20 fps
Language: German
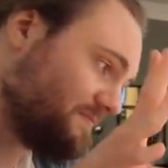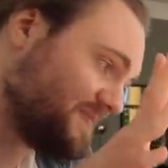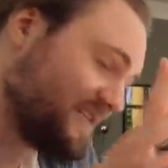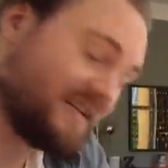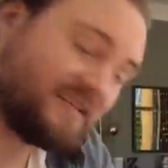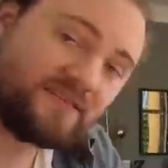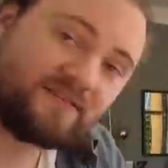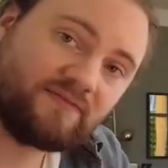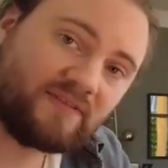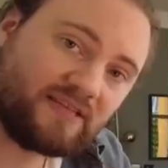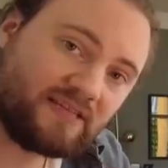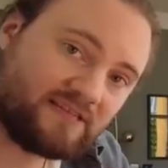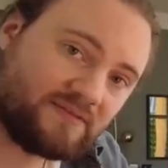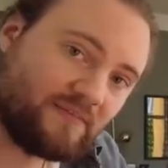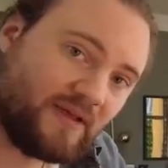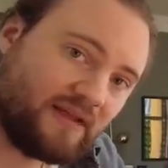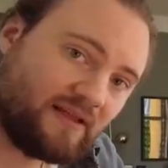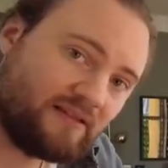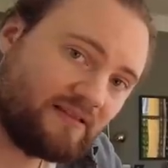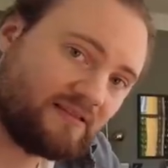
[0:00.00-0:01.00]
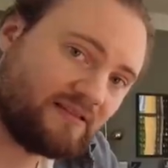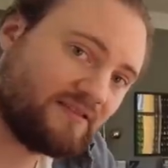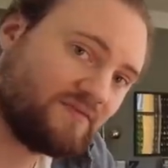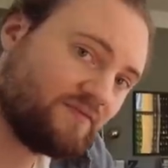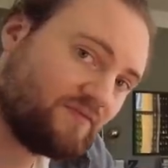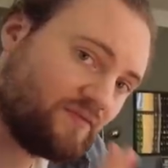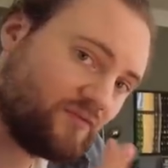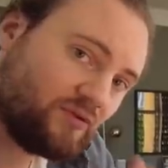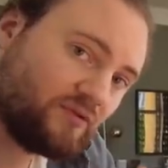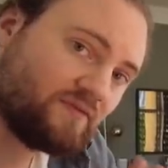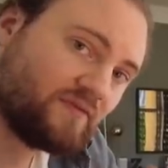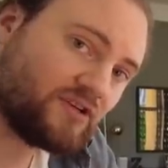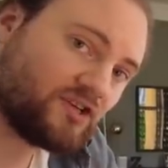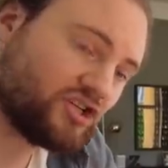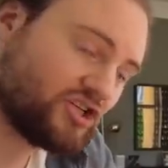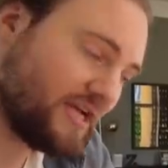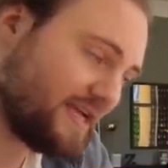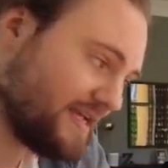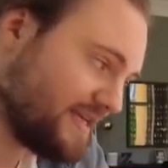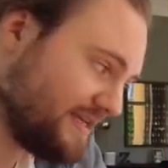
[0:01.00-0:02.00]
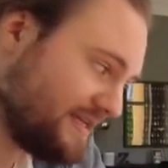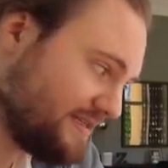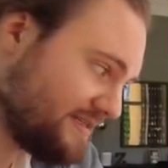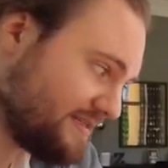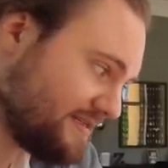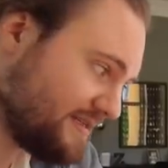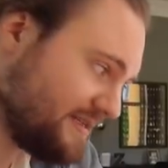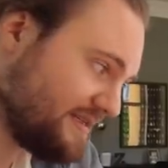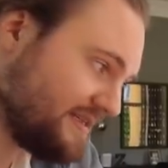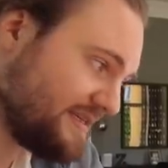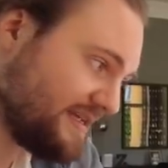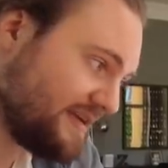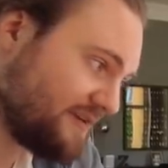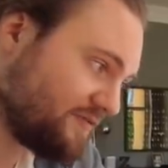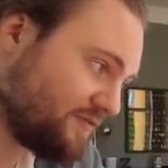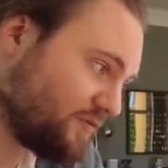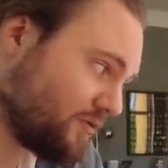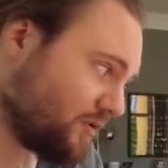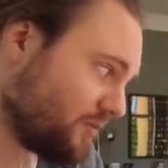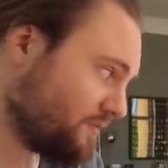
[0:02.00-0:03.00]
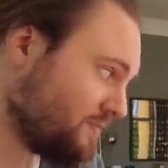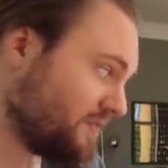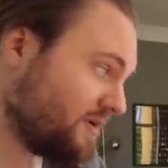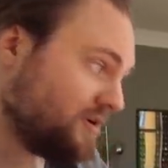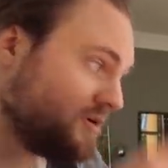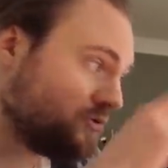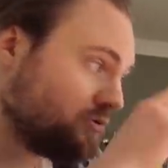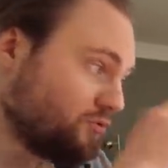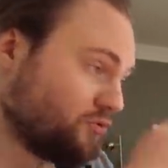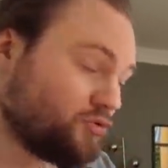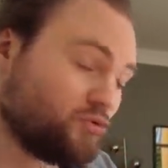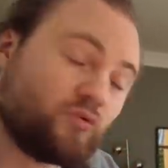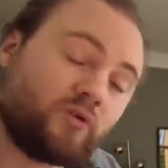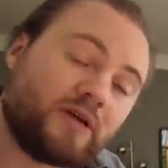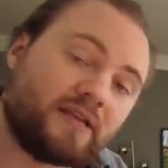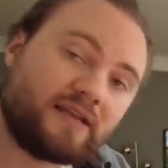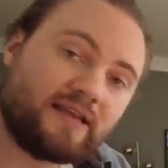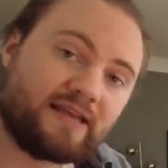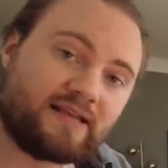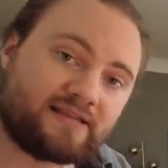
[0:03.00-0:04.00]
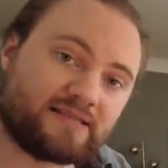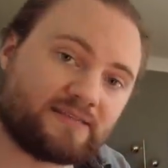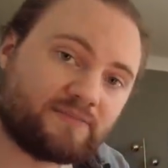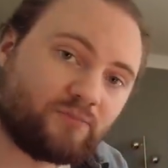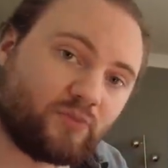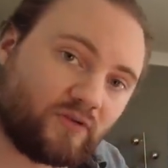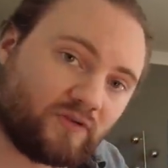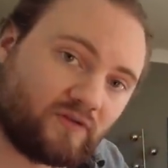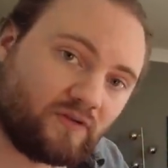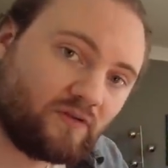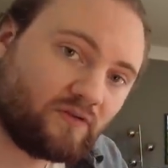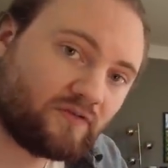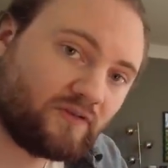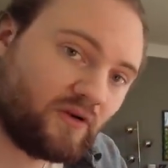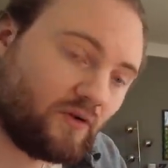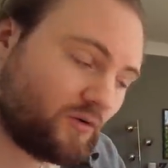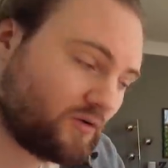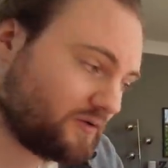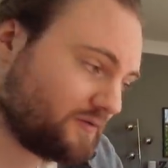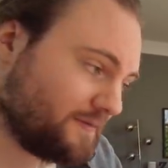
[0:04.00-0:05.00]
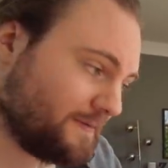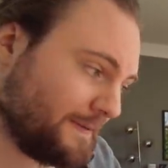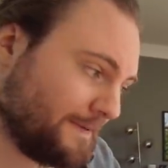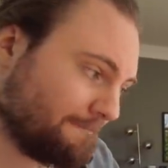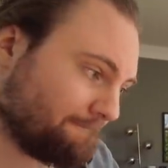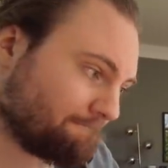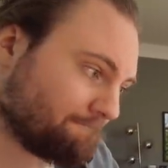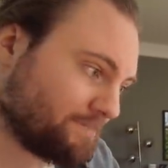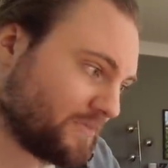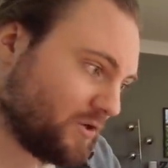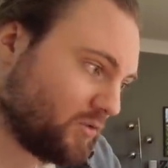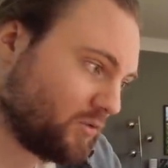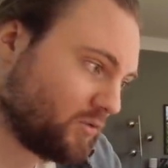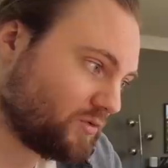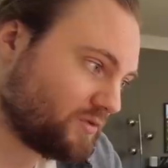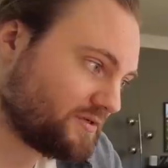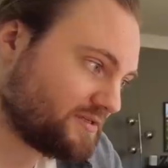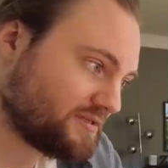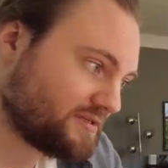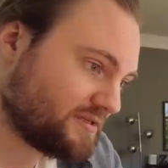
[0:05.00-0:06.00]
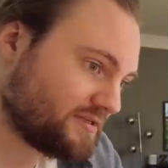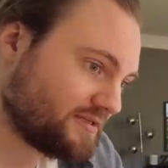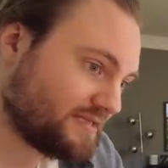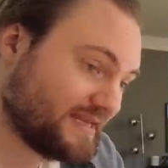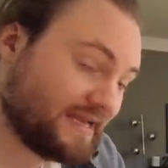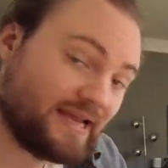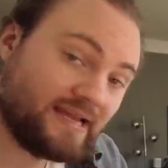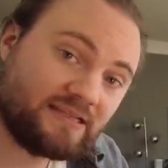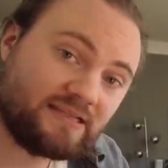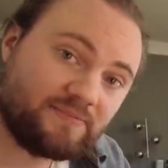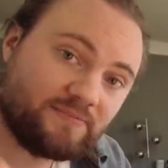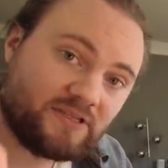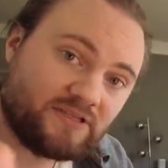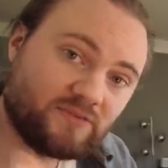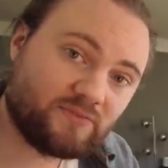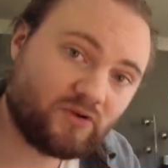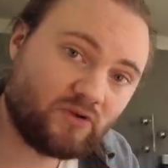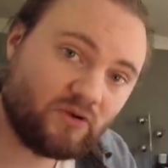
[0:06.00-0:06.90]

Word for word: Tasse wir jetzt machen, die wird wahrscheinlich in der Form nur in der ersten Box auftauchen und äh, danach nicht mehr zu